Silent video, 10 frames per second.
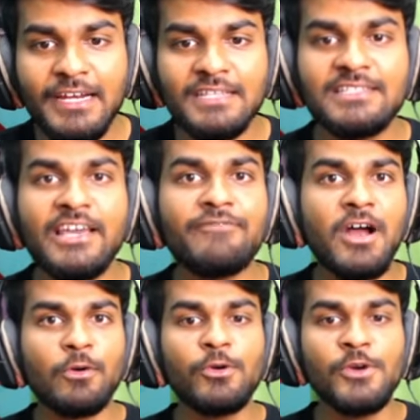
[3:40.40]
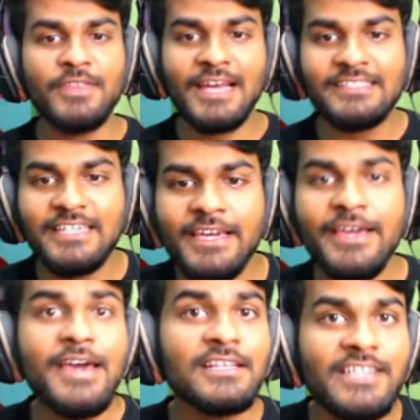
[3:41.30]
வீட்டுக்கு சேஃபாக கொண்டு வந்தாச்சு
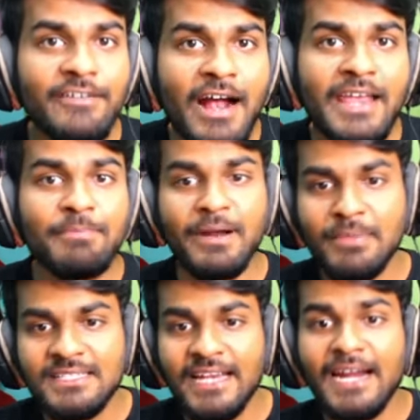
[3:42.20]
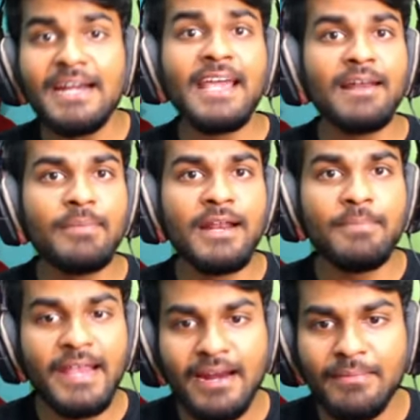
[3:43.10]
சரி வாங்க இப்போ நம்ம செகண்ட் எலமெண்டல் பைக்கை